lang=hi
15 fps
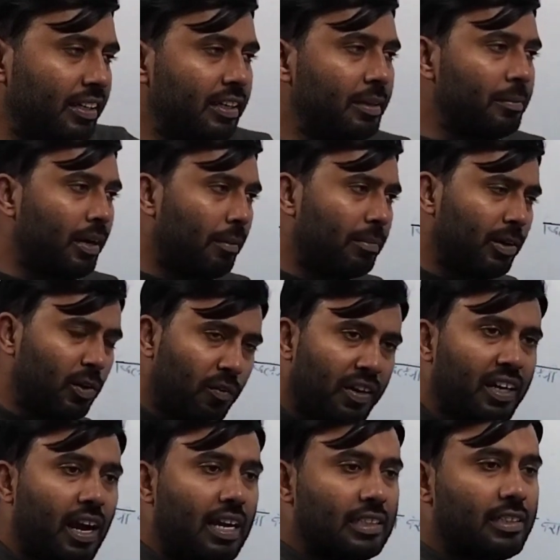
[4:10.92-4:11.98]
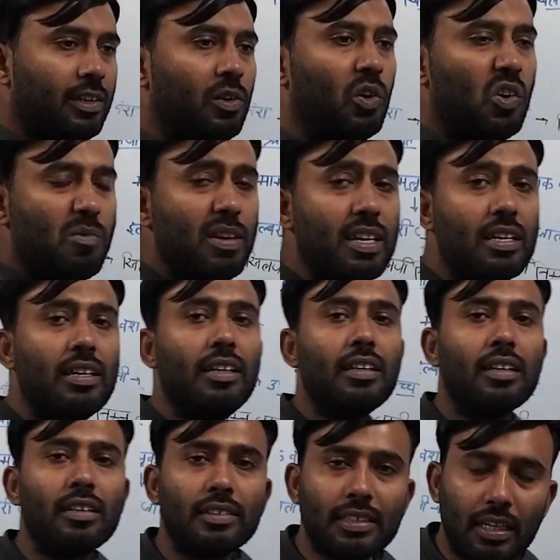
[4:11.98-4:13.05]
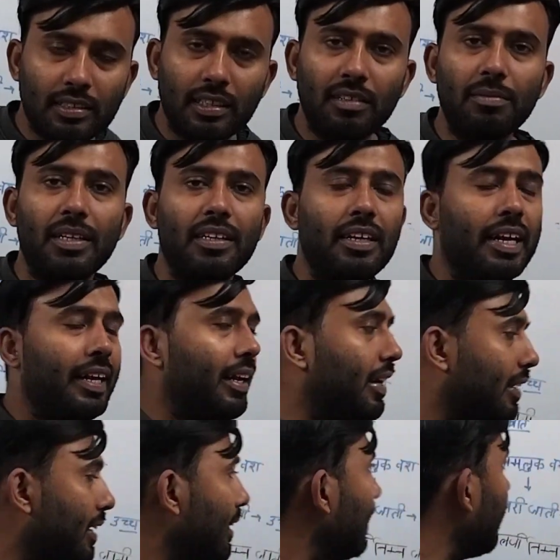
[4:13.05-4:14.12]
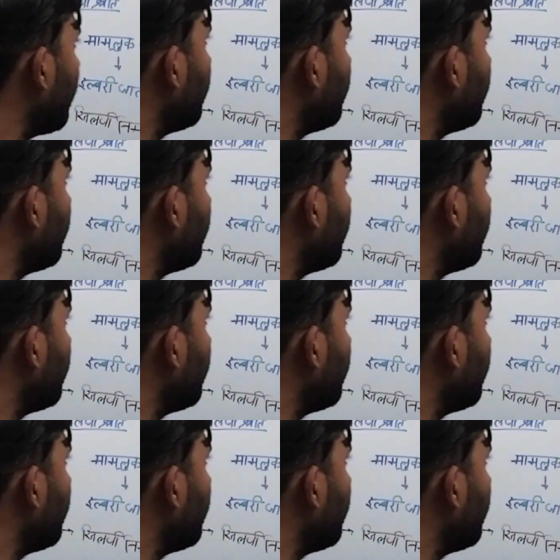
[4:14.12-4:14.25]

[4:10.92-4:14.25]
भाई अब लोअर कास्ट के लोग भी शासक बन रहे हैं ठीक